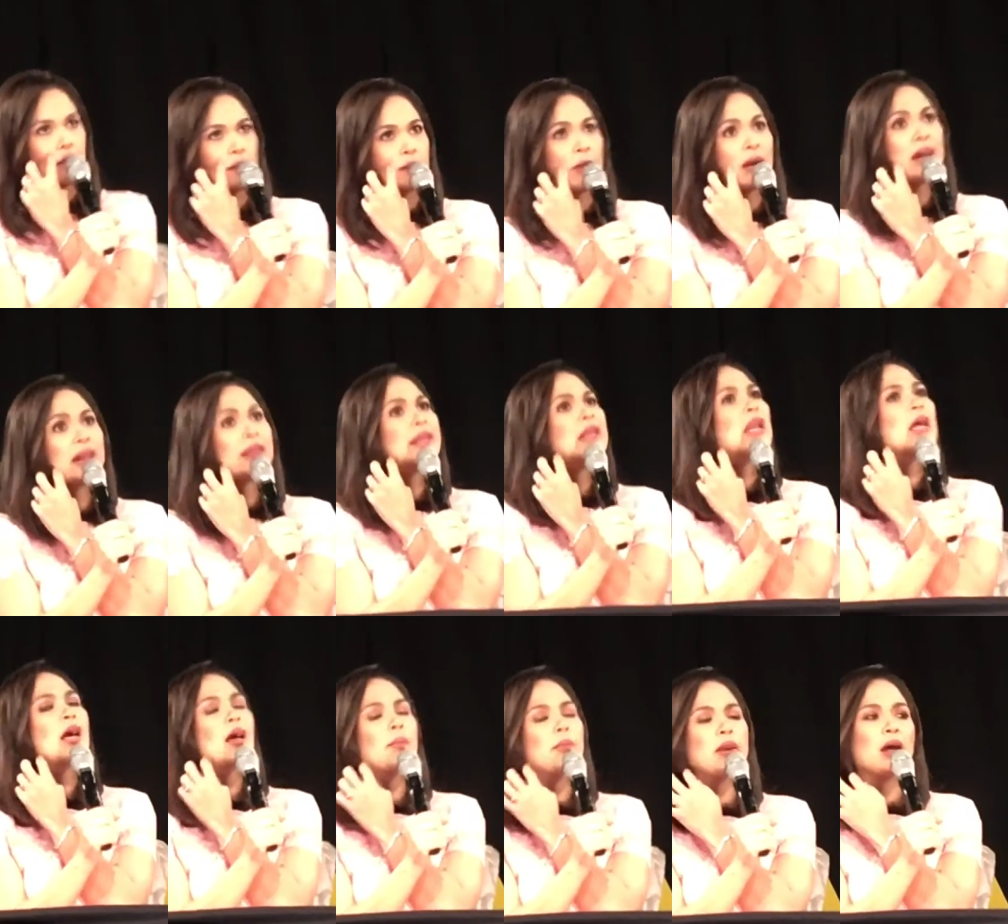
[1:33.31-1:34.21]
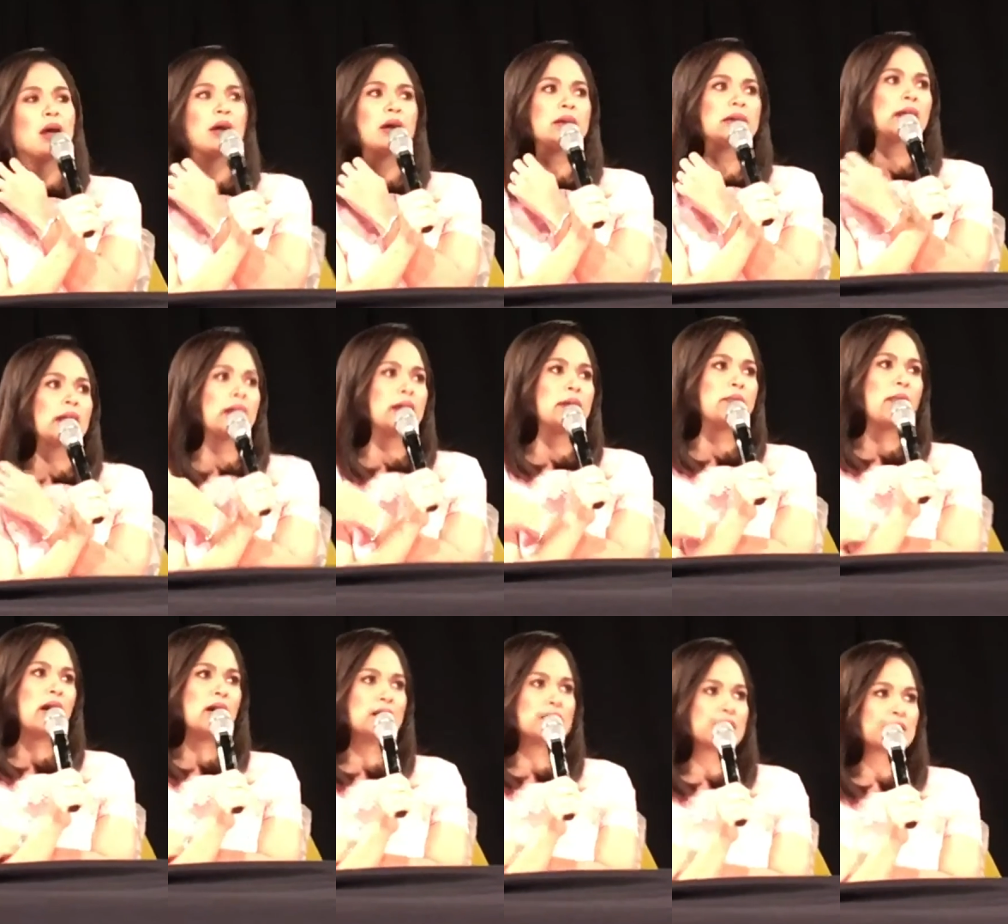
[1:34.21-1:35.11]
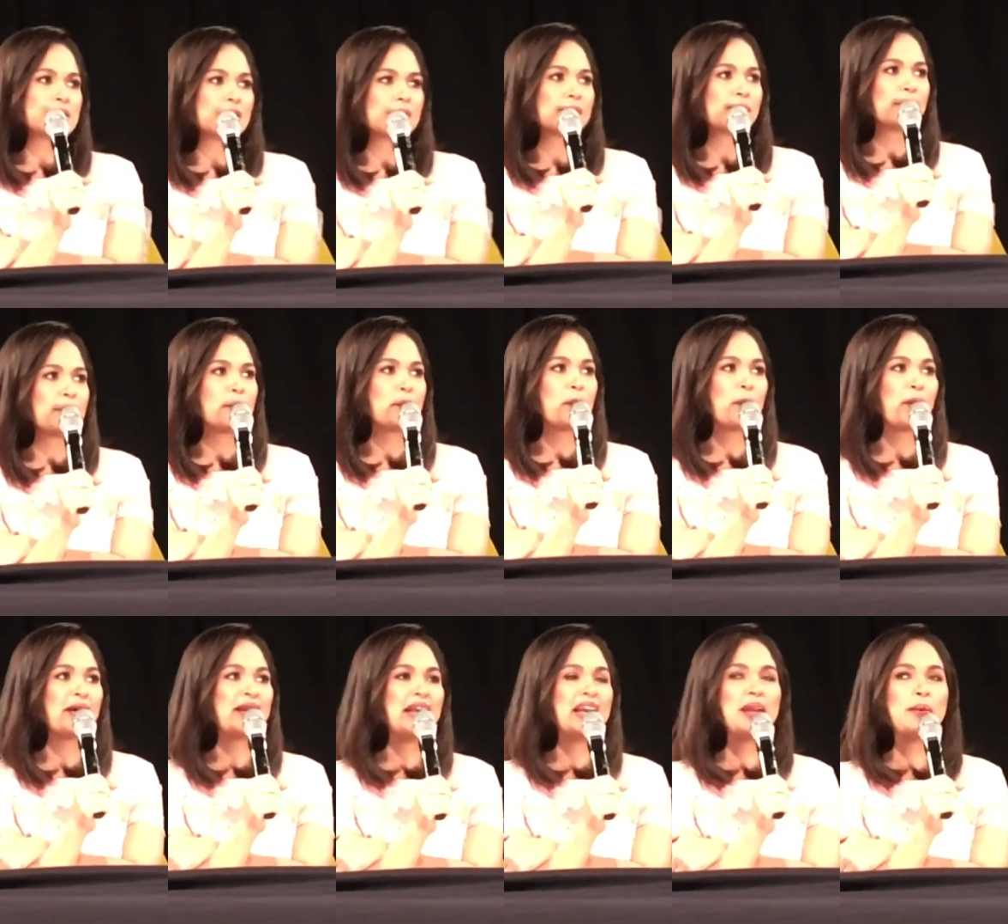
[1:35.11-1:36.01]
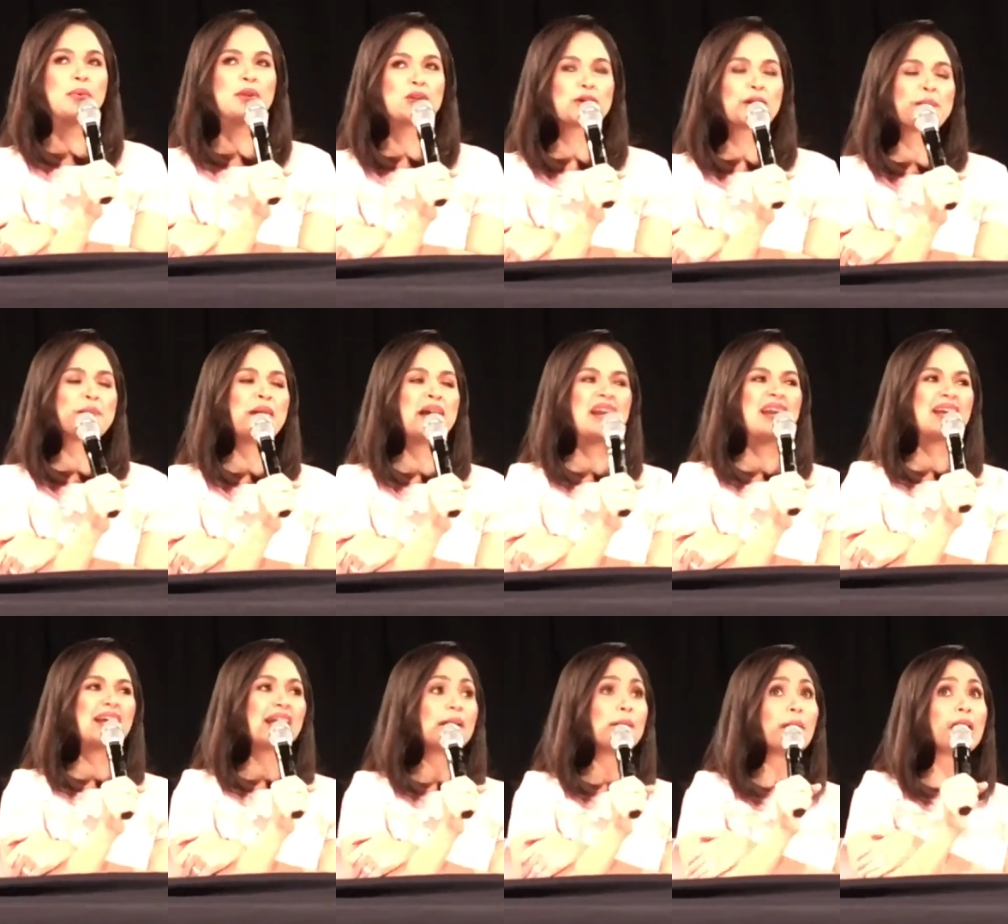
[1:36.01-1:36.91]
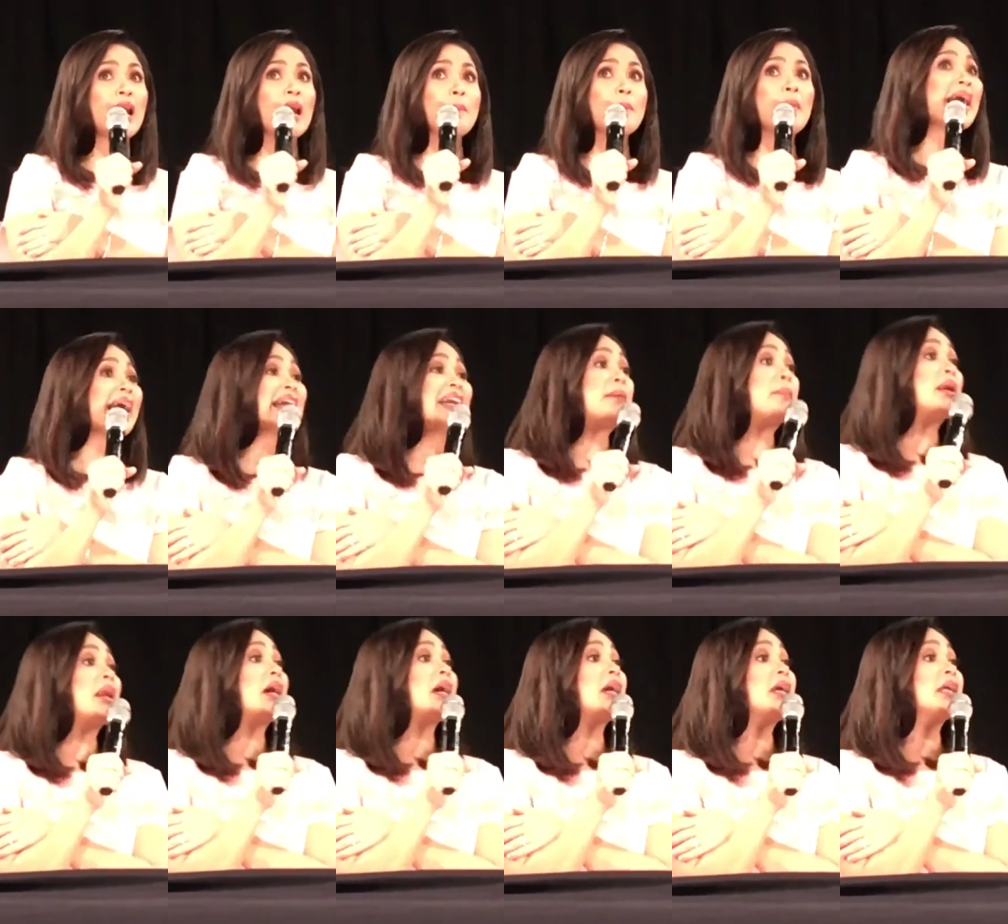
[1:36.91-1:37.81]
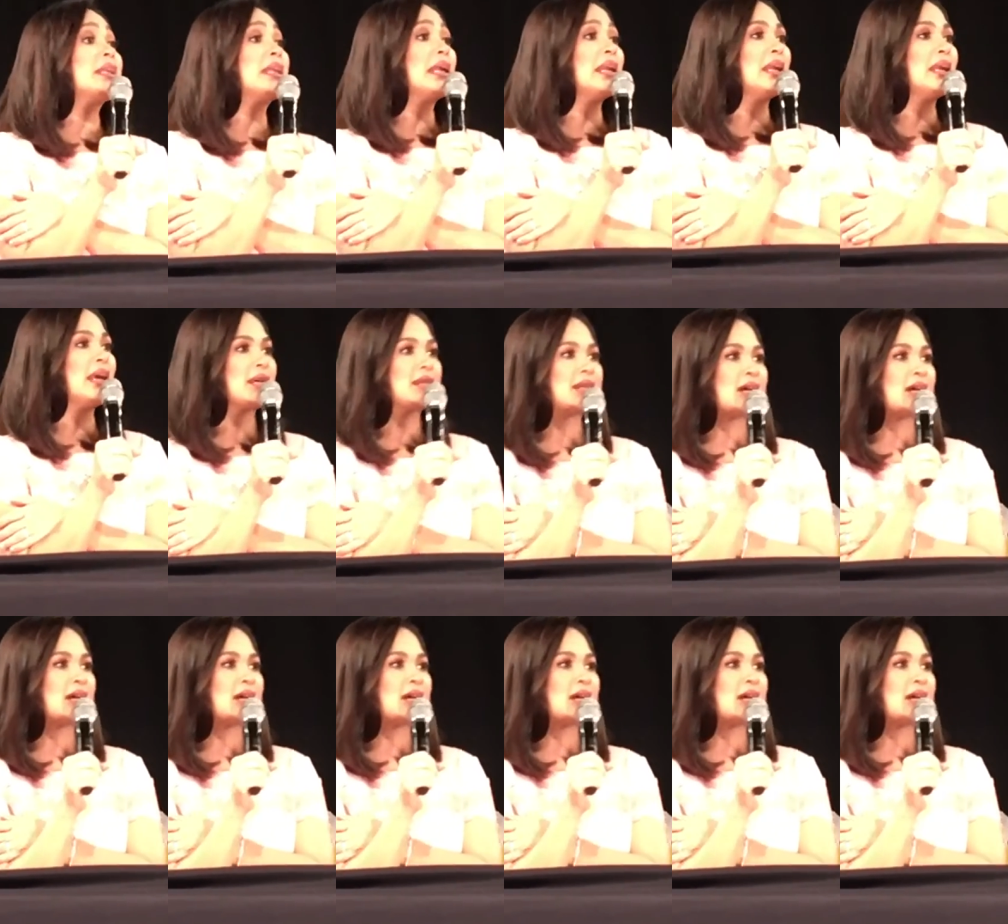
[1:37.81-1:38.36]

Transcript: Balik na lang kami ng Italy, Mars. Pwede naman siyang balikan. Marami malaki naman ang Italy eh.